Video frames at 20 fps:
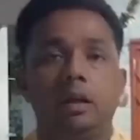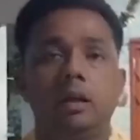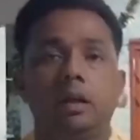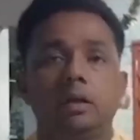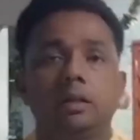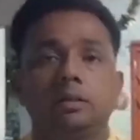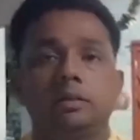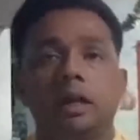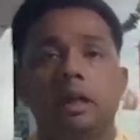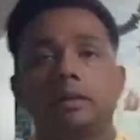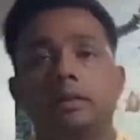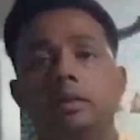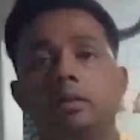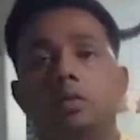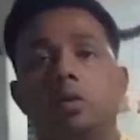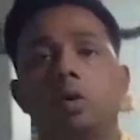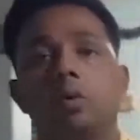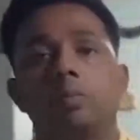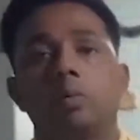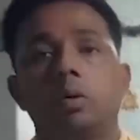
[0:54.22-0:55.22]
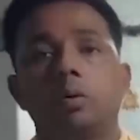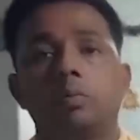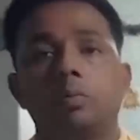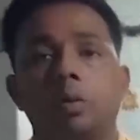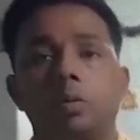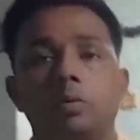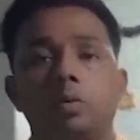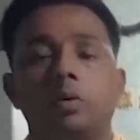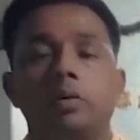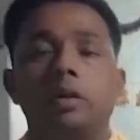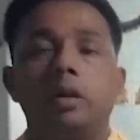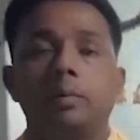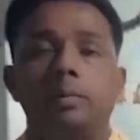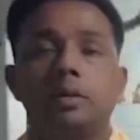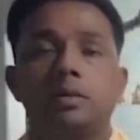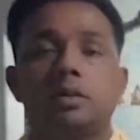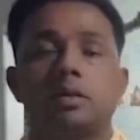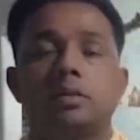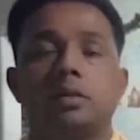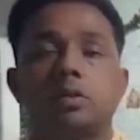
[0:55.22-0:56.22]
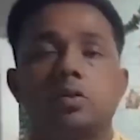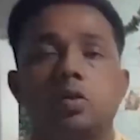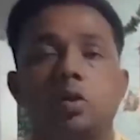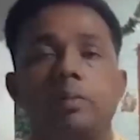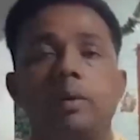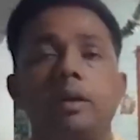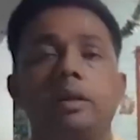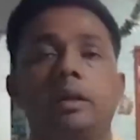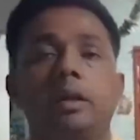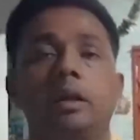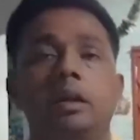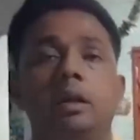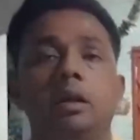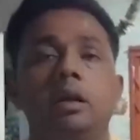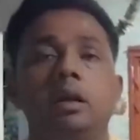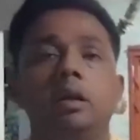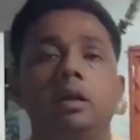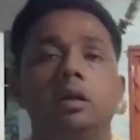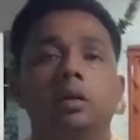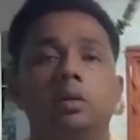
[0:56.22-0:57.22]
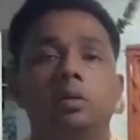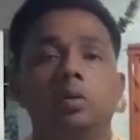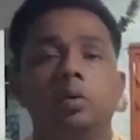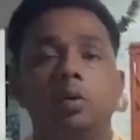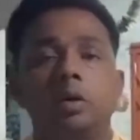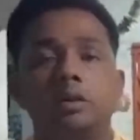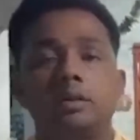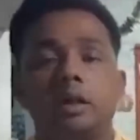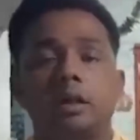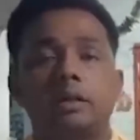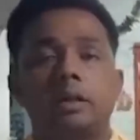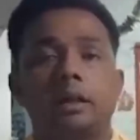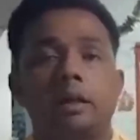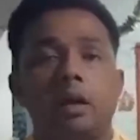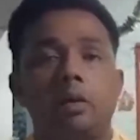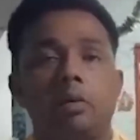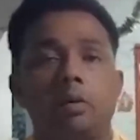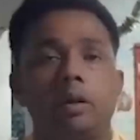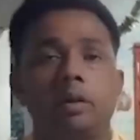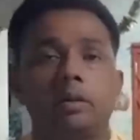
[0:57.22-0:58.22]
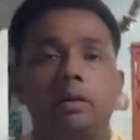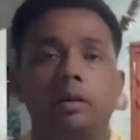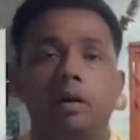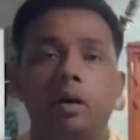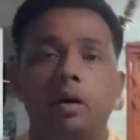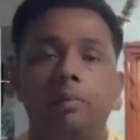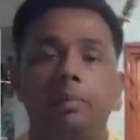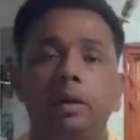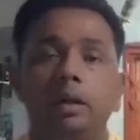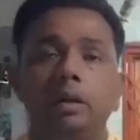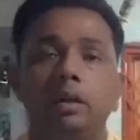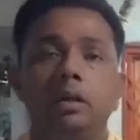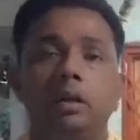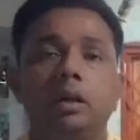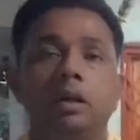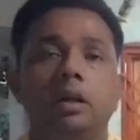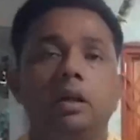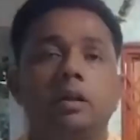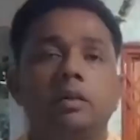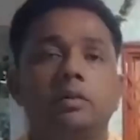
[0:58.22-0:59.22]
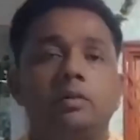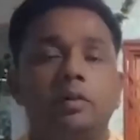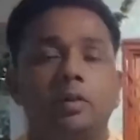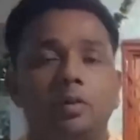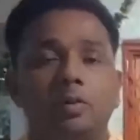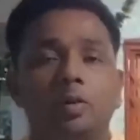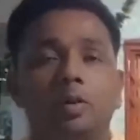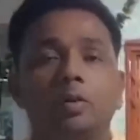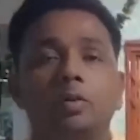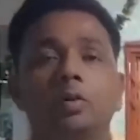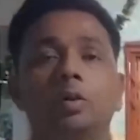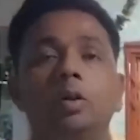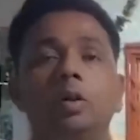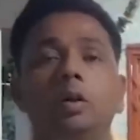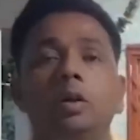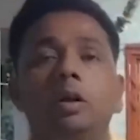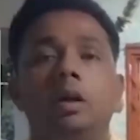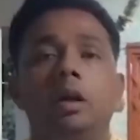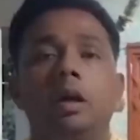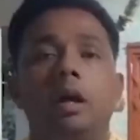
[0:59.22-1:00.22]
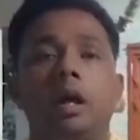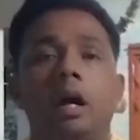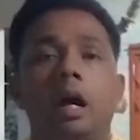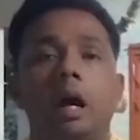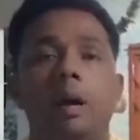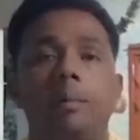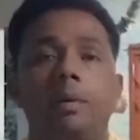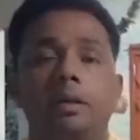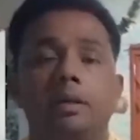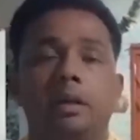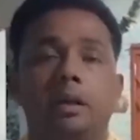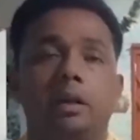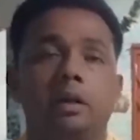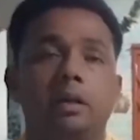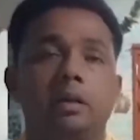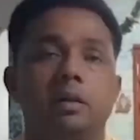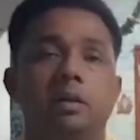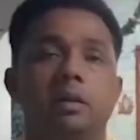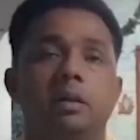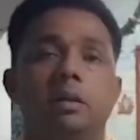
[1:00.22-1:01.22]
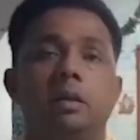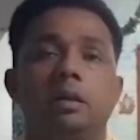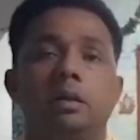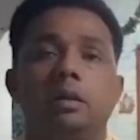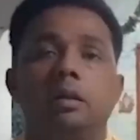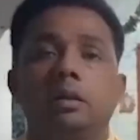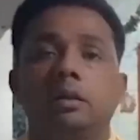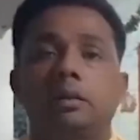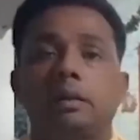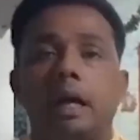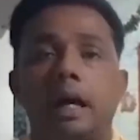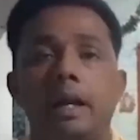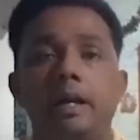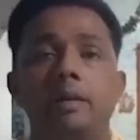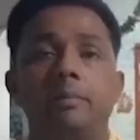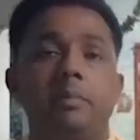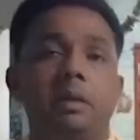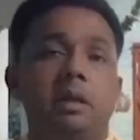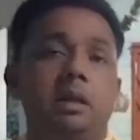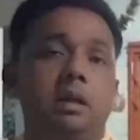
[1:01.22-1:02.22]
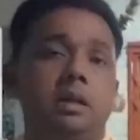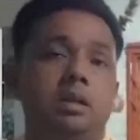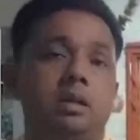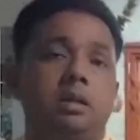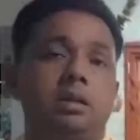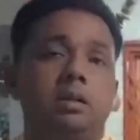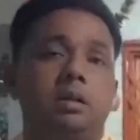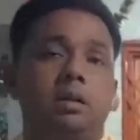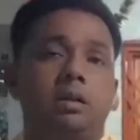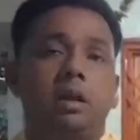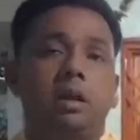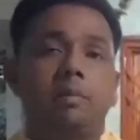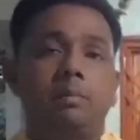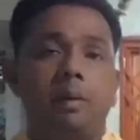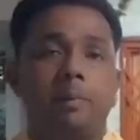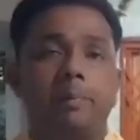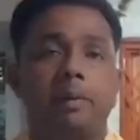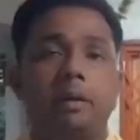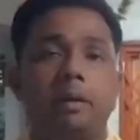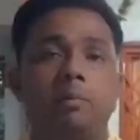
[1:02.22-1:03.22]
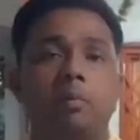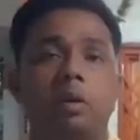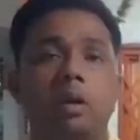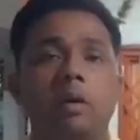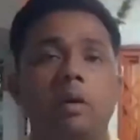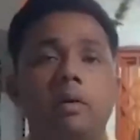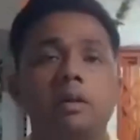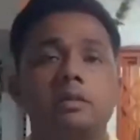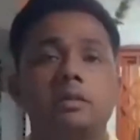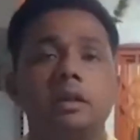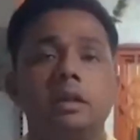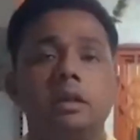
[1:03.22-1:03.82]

জাতি ধর্ম বর্ণ নির্বিশেষে সবাইকে দু টাকা করে দেওয়া হবে তৃতীয়ত আমাদের কারেন্ট বিল এর ব্যাপারে বলা হয়েছে